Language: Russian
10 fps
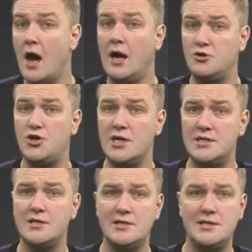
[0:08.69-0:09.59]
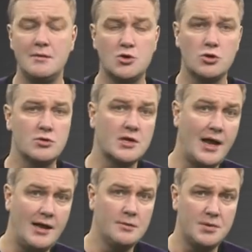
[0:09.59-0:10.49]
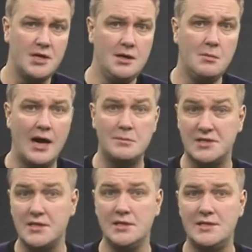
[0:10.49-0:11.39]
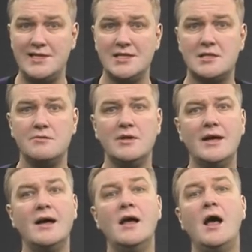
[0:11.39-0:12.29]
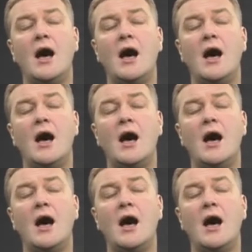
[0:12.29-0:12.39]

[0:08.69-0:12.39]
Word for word: отчасти с тем, что с колен поднимаемся, естественно.